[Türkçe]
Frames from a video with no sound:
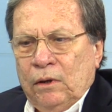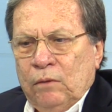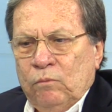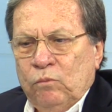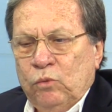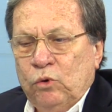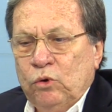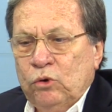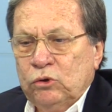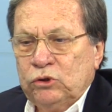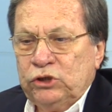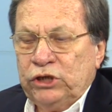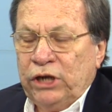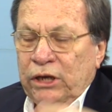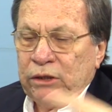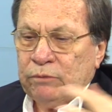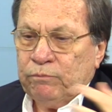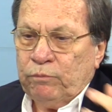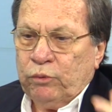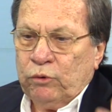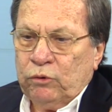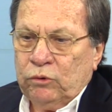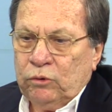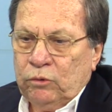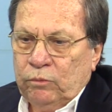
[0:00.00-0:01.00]
Bu çet
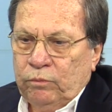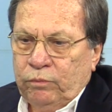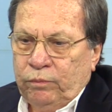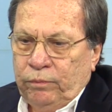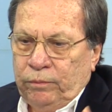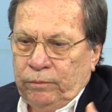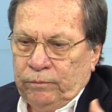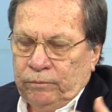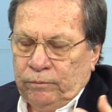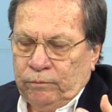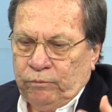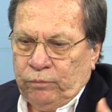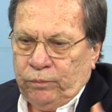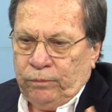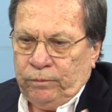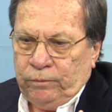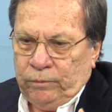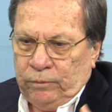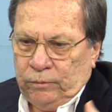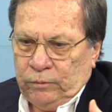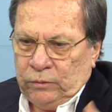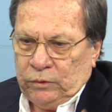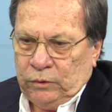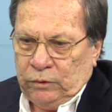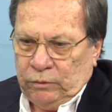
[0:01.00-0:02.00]

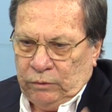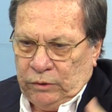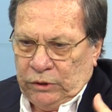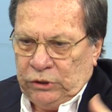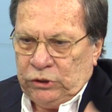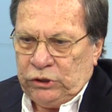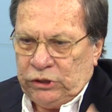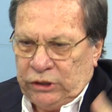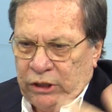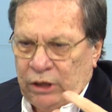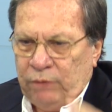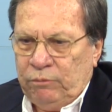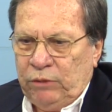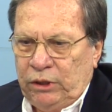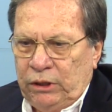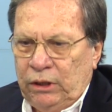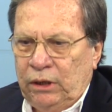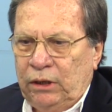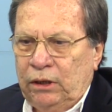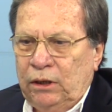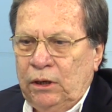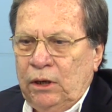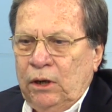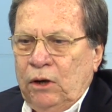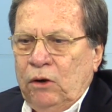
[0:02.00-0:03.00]
işlemini